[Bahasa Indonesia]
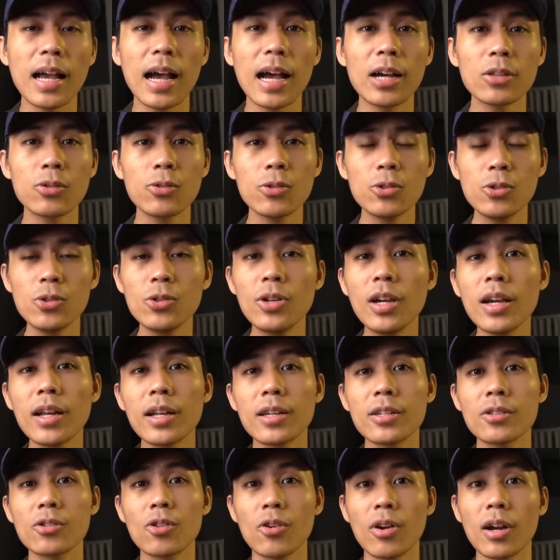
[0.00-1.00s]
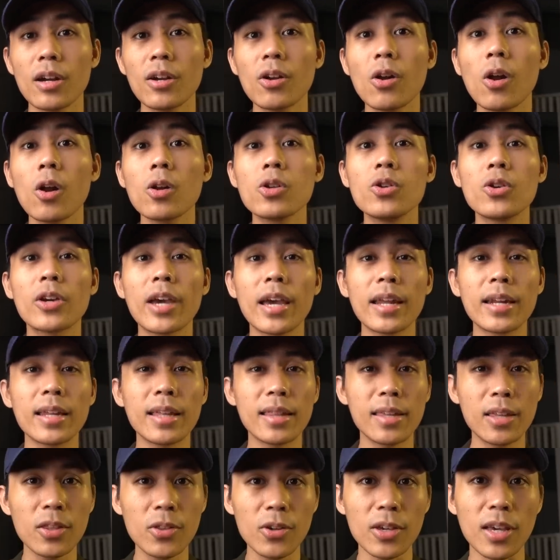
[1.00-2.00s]
atau juga restoran all you can
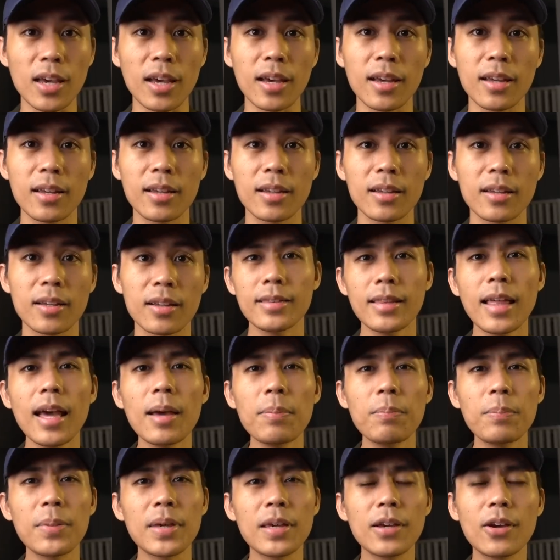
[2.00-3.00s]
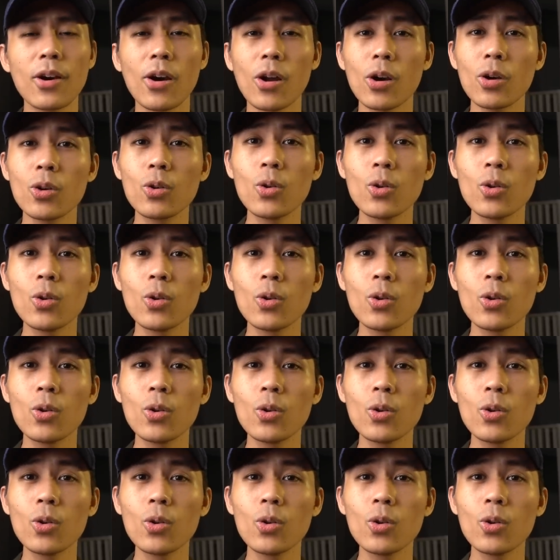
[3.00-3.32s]
eat gitu ya. Tapi kalau